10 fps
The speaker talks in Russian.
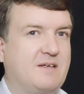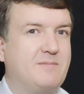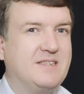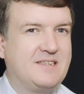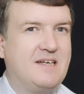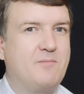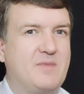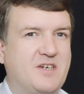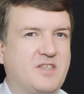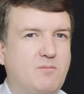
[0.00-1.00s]
совместно
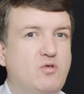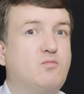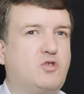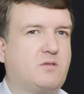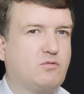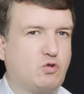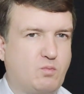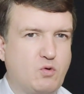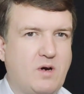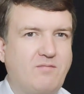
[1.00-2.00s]
нашему имуществу
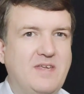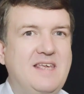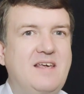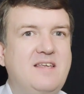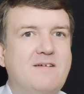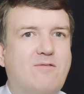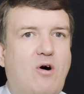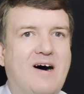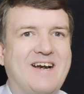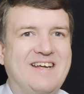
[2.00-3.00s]
супругов и
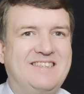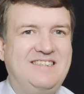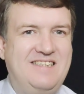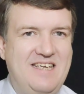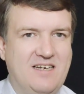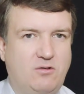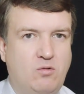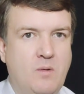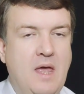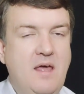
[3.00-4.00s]
его разделу.